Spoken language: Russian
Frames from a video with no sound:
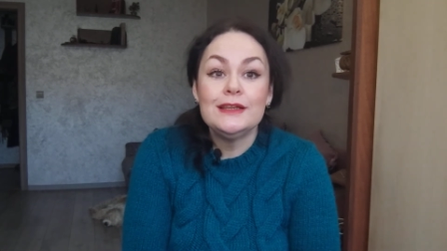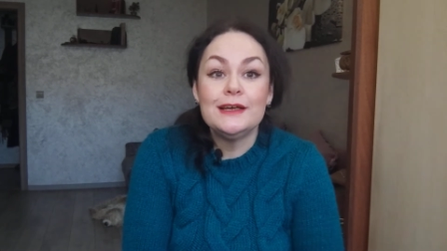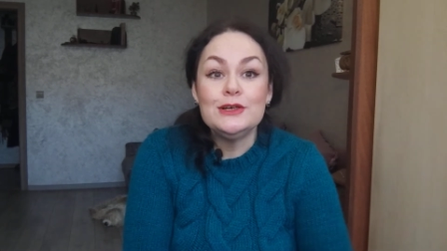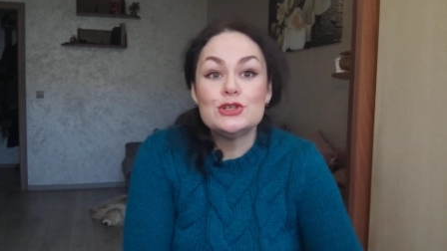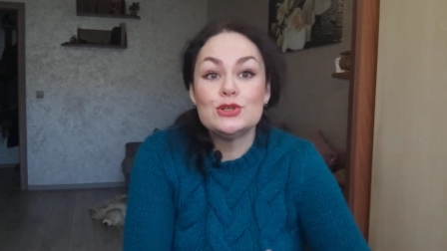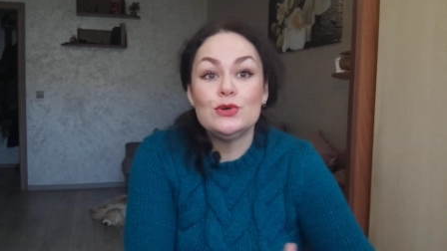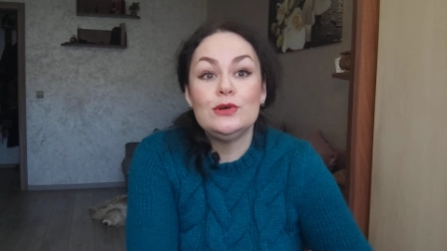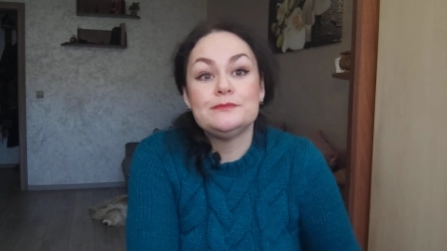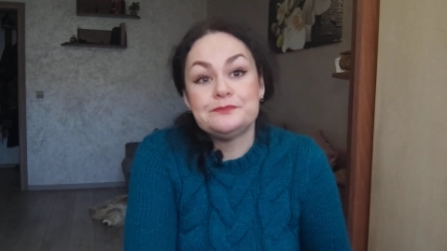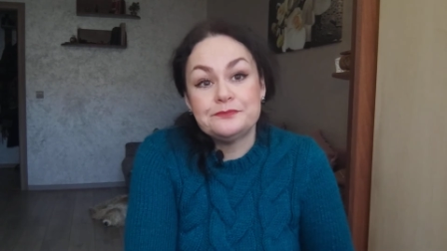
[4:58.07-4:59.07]
Так
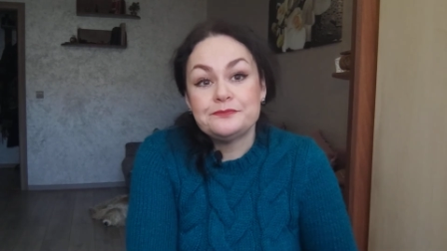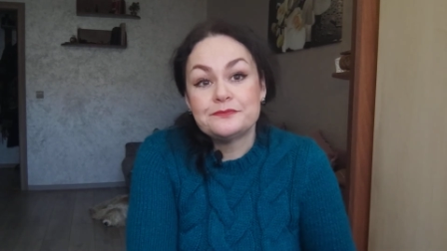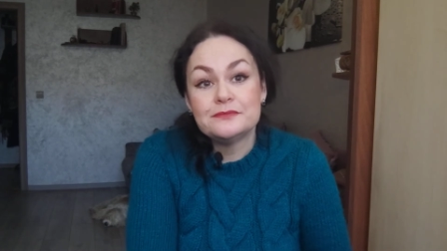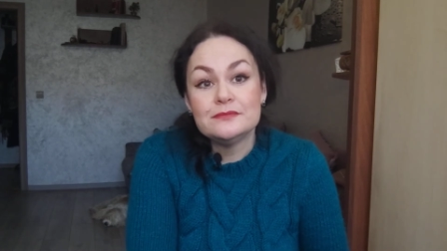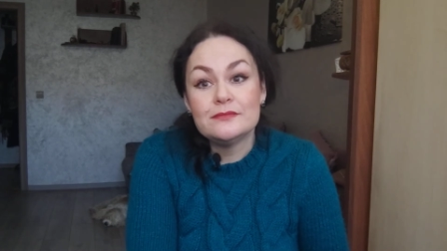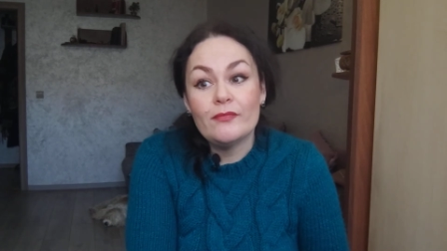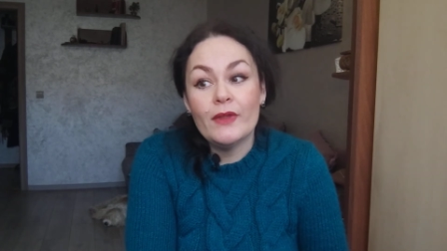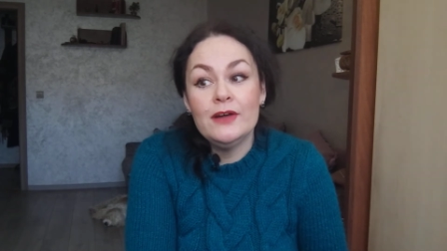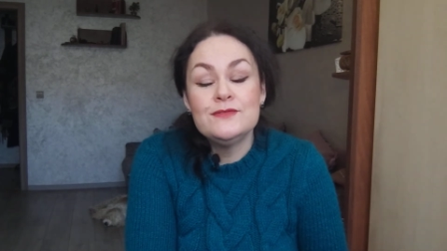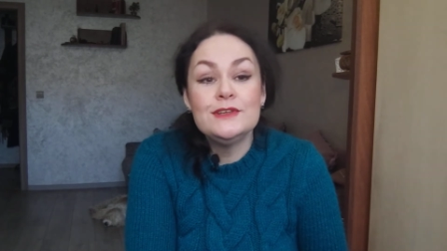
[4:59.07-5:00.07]
что
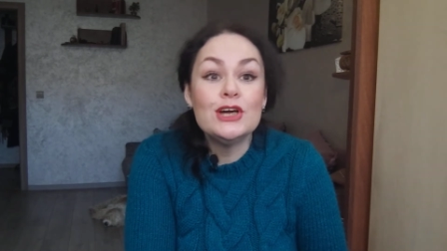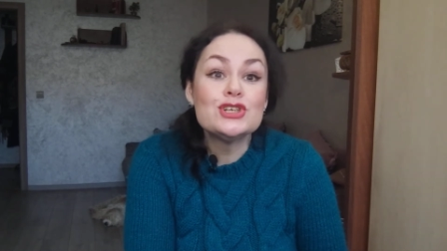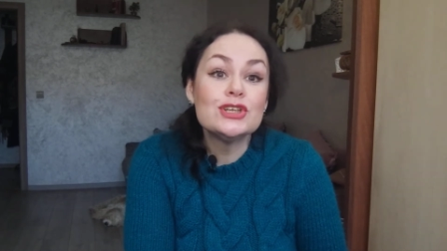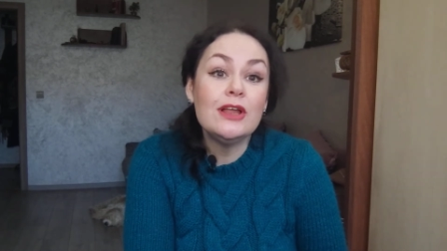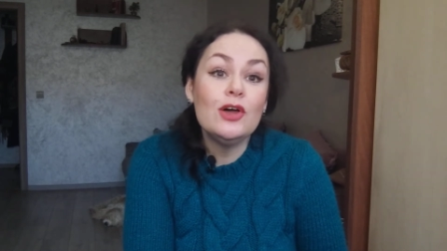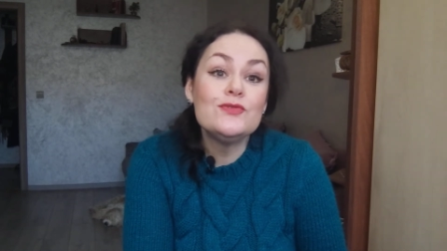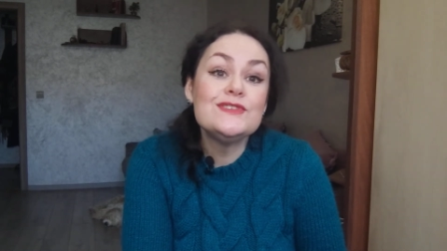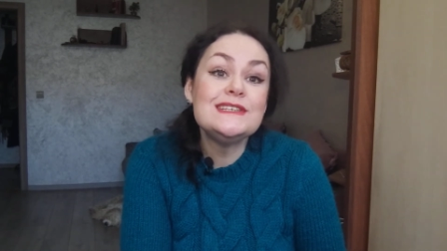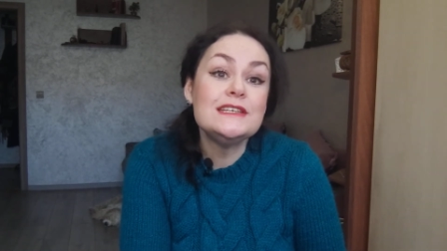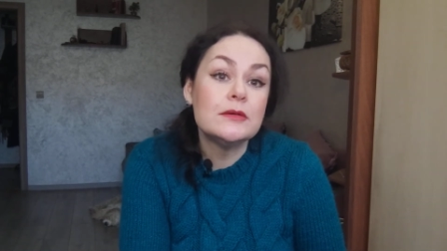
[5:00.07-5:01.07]
я желаю
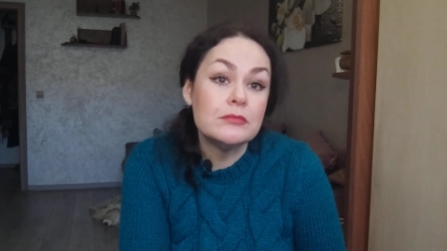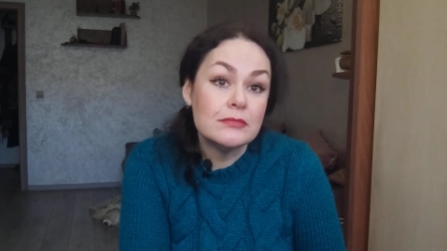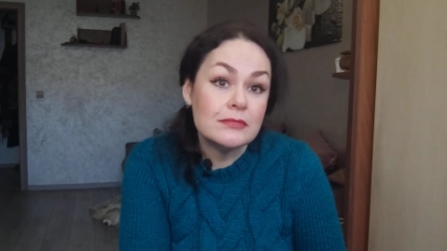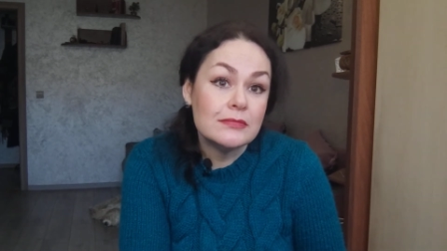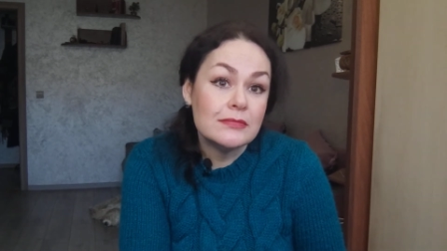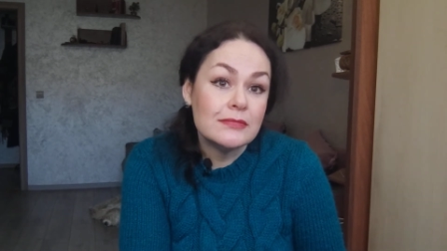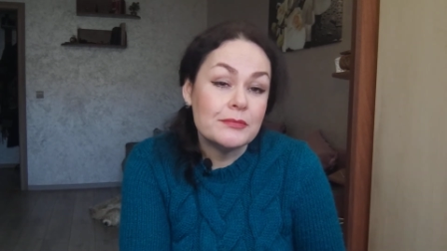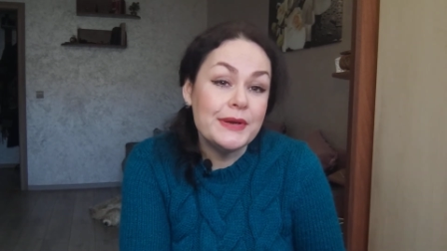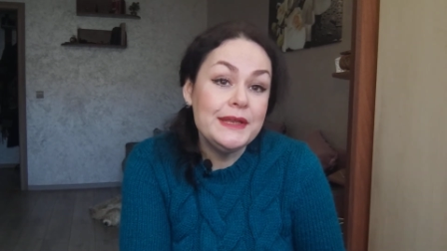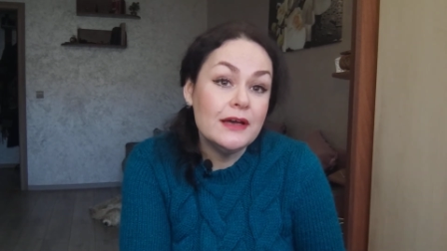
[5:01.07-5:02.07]
всем
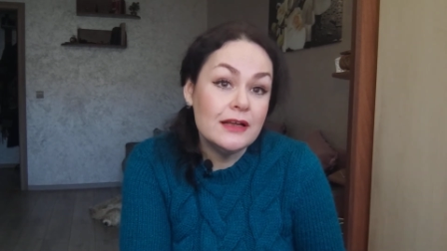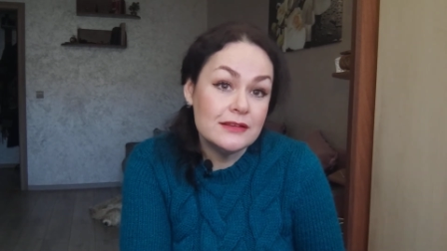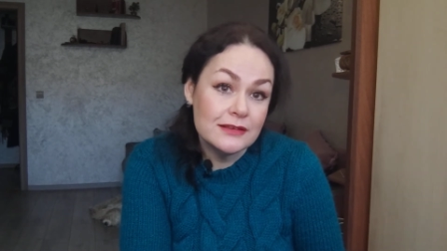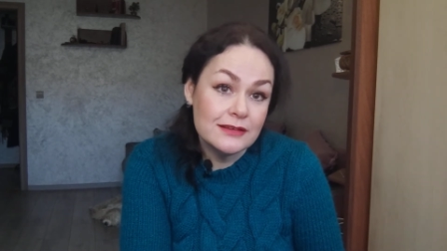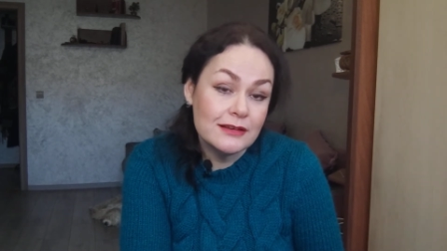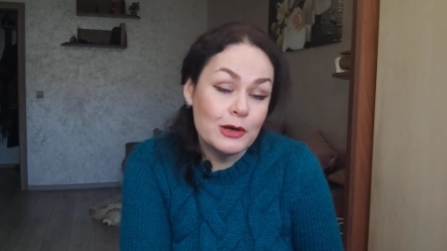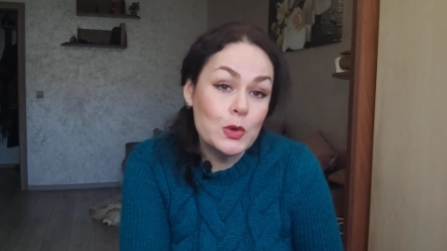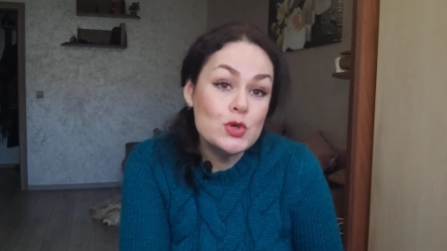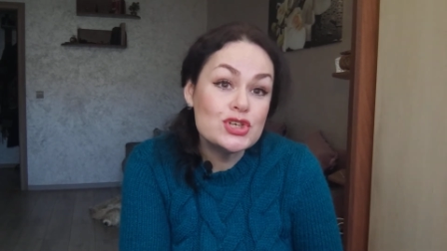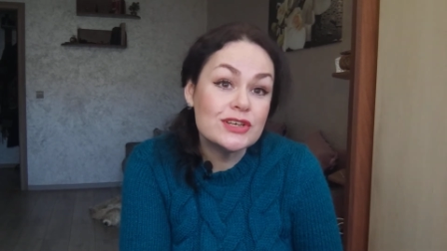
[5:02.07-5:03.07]
приятных,
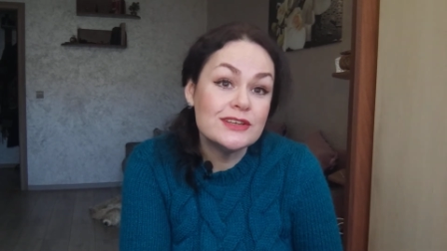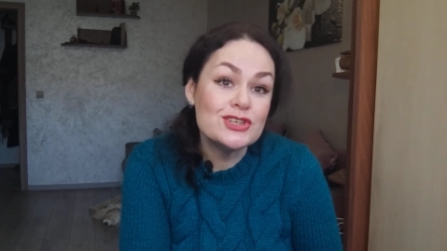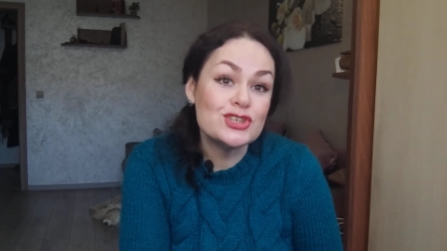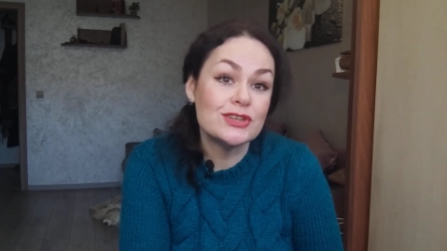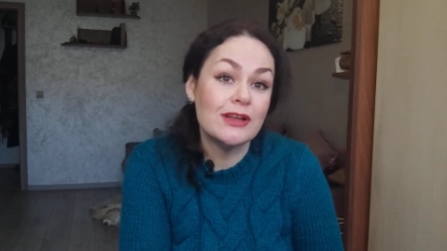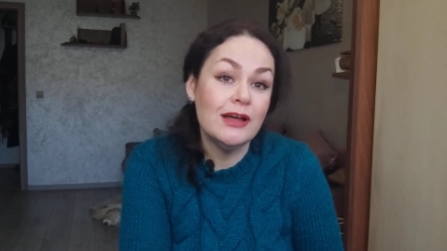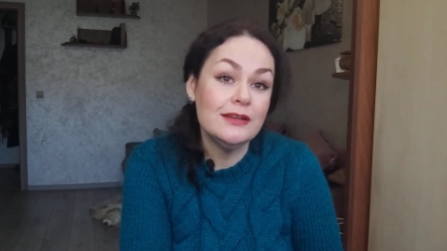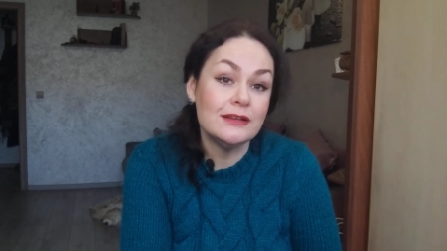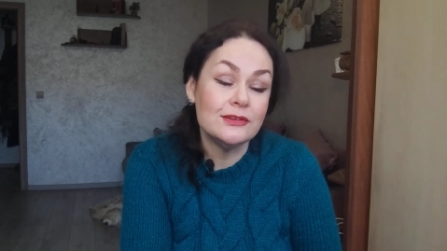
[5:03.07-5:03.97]
хороших начинаний,